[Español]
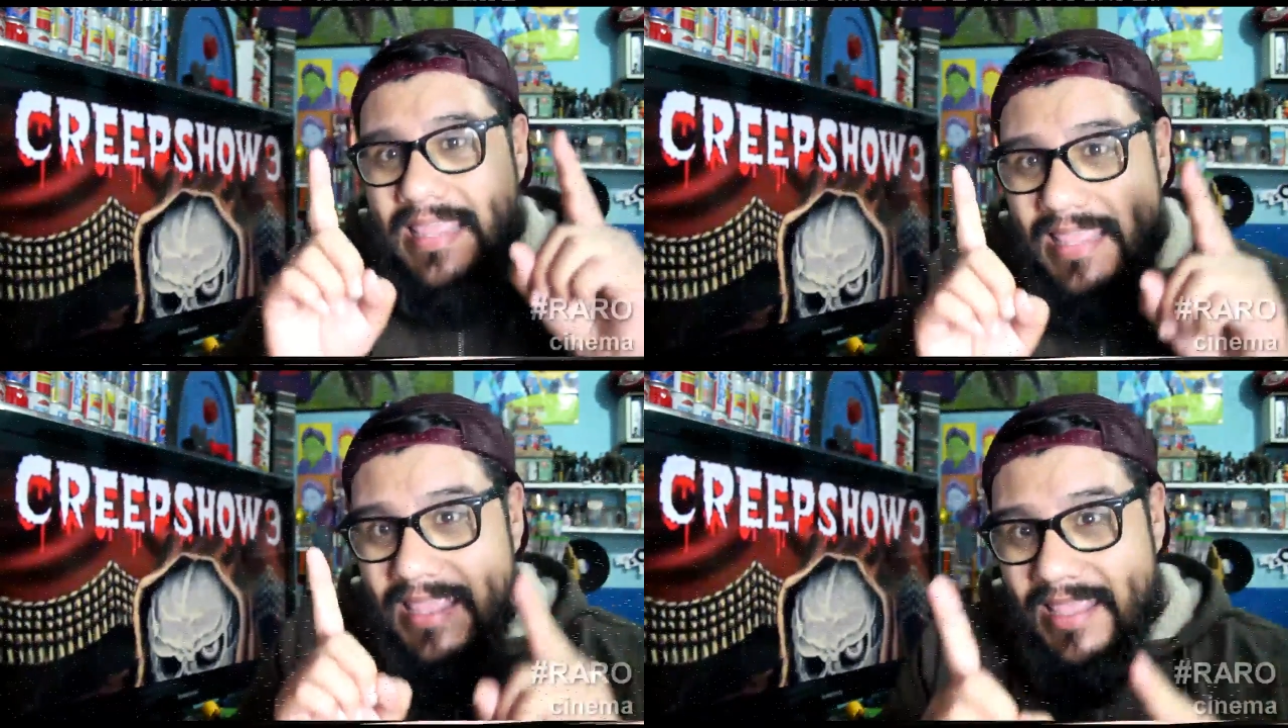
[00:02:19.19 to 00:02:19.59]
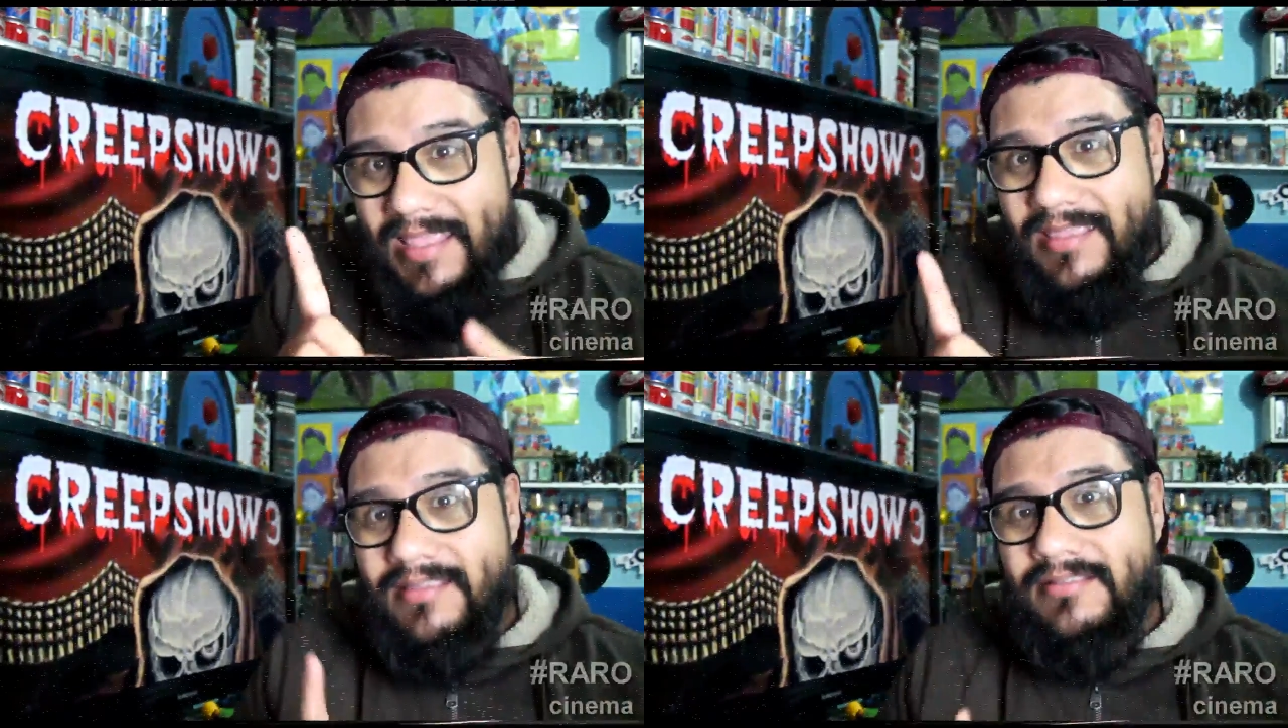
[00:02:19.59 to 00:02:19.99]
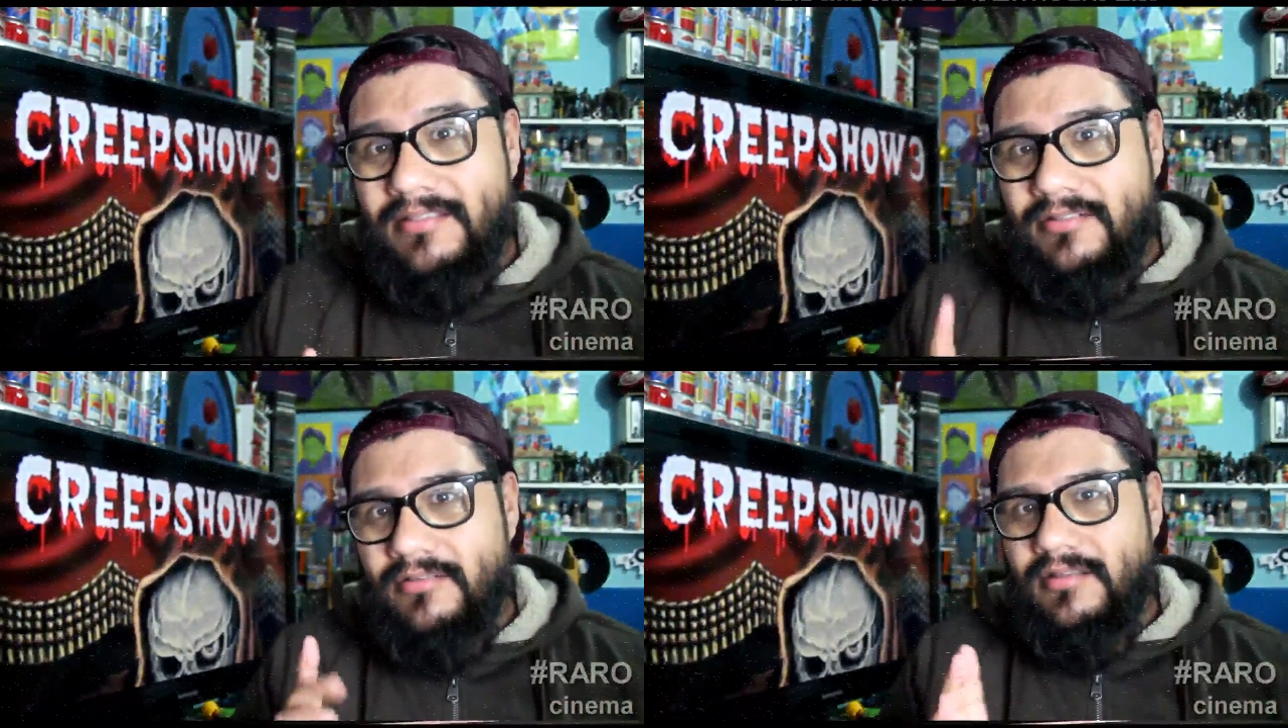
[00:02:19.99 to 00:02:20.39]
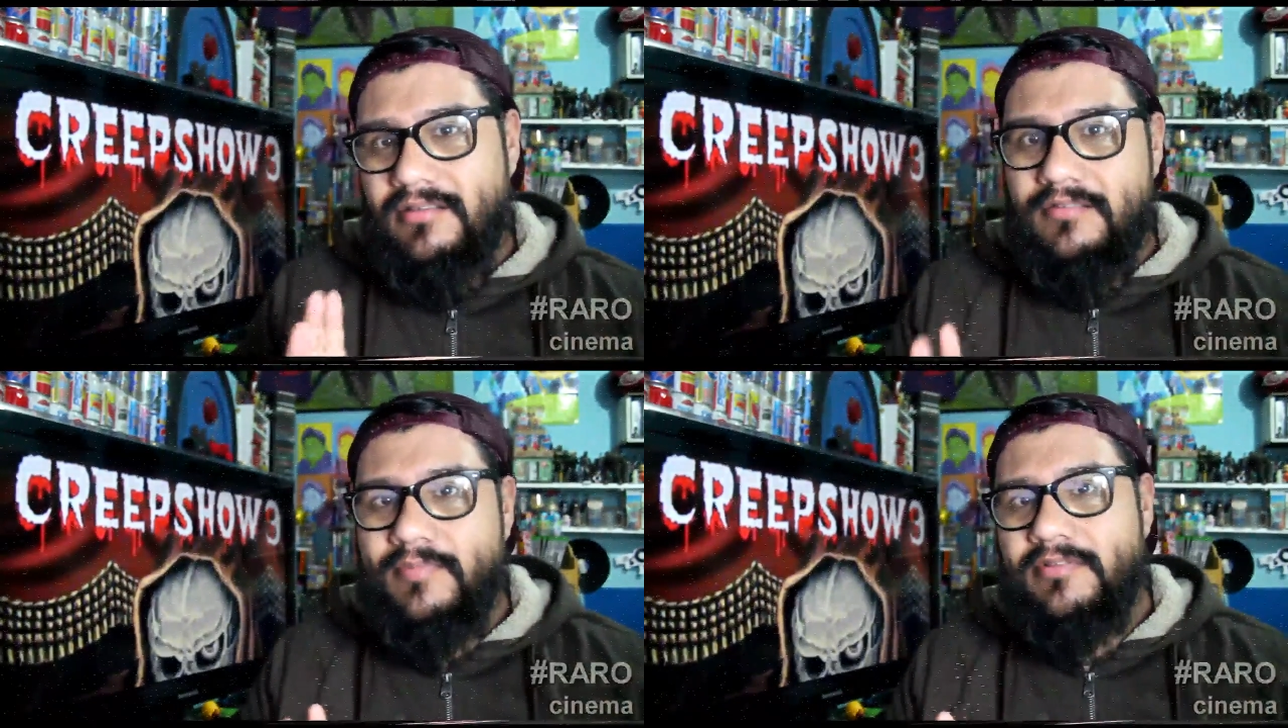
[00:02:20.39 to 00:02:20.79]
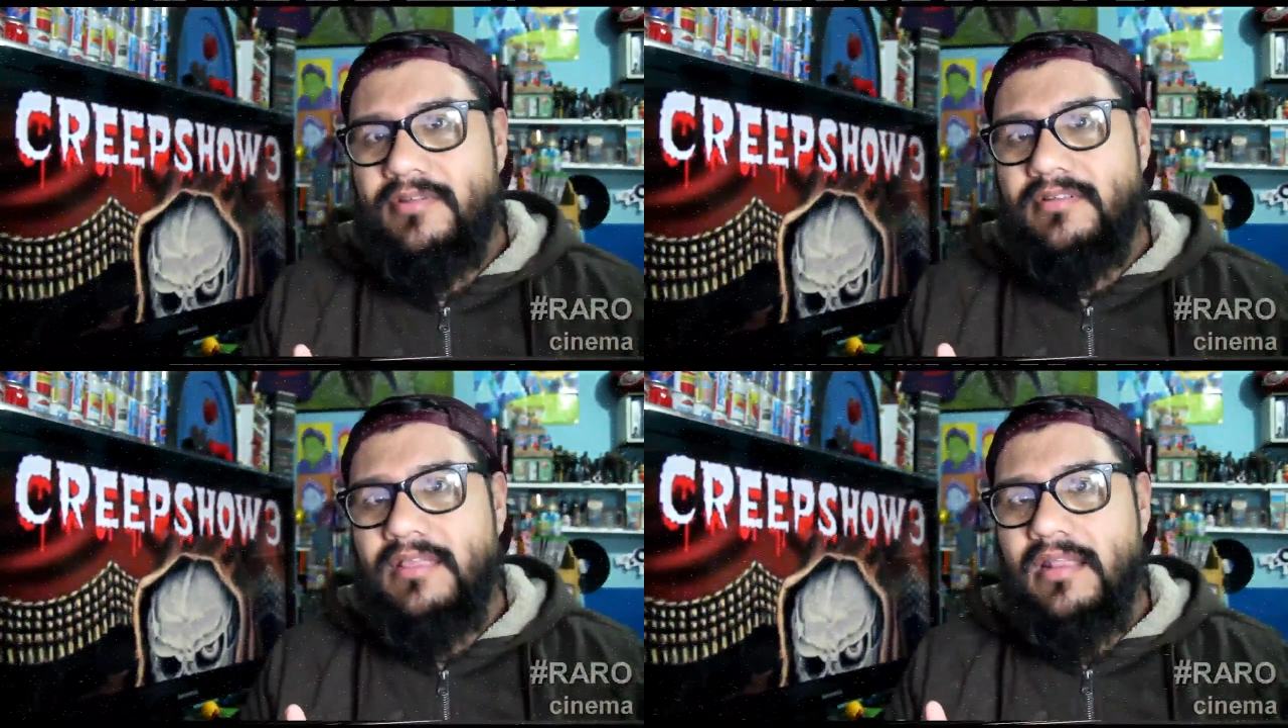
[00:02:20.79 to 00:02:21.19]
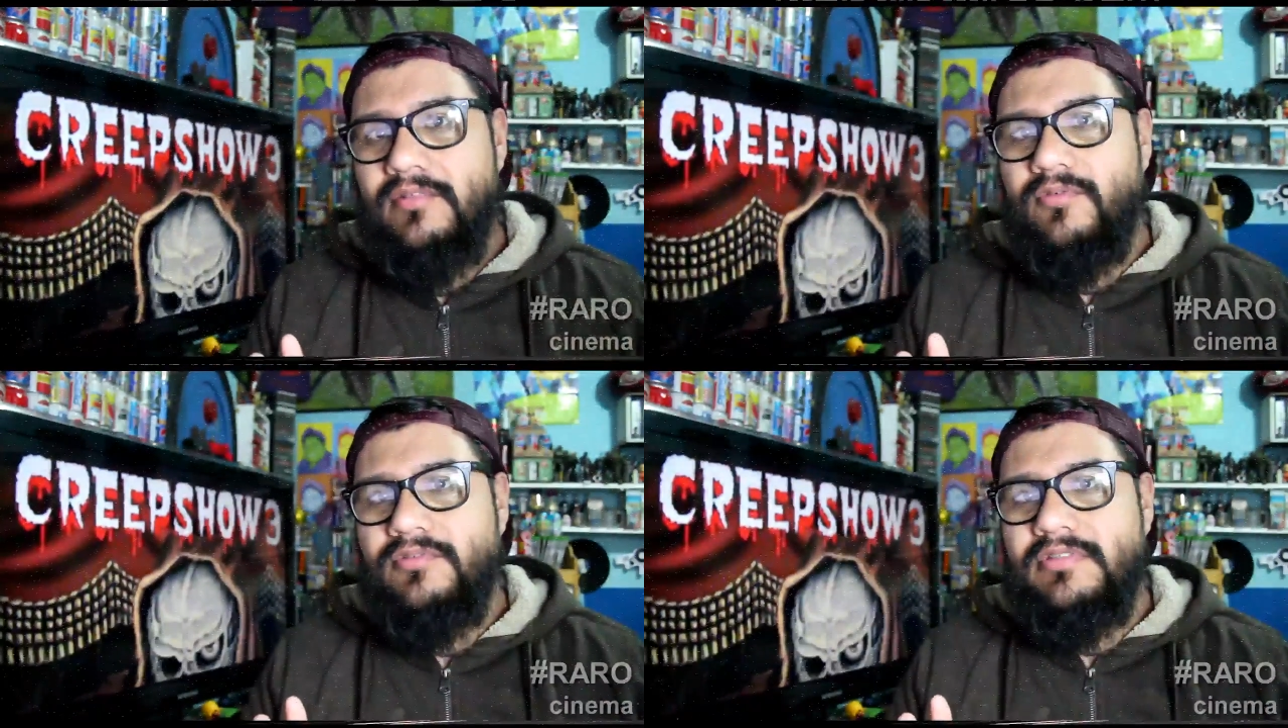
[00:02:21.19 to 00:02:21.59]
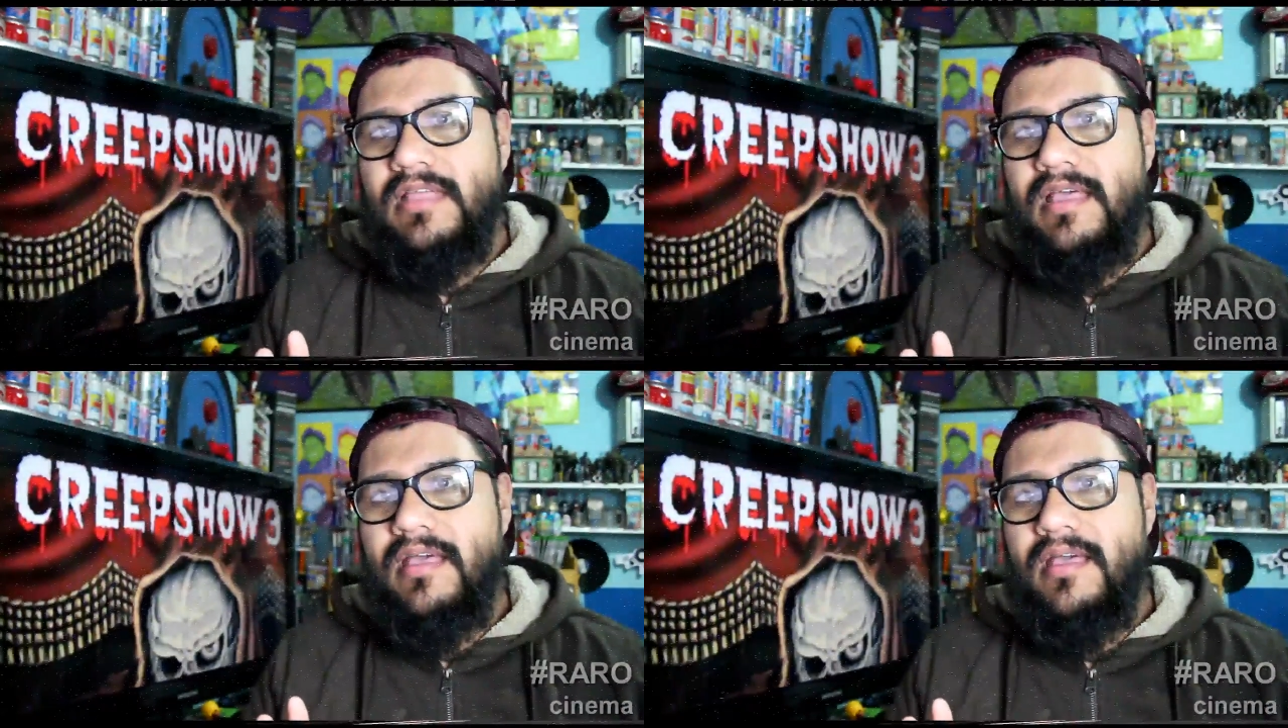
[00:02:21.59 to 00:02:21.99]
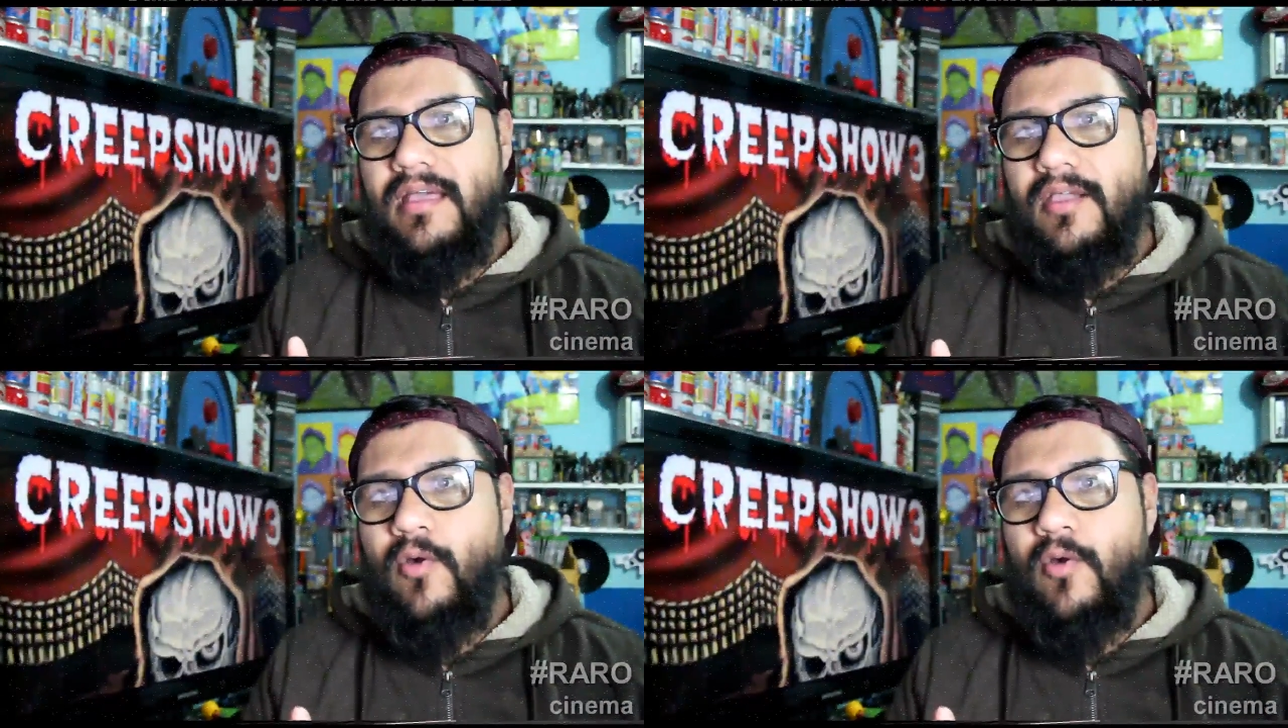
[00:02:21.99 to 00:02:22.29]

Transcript: Y si sos de esas personas que les gusta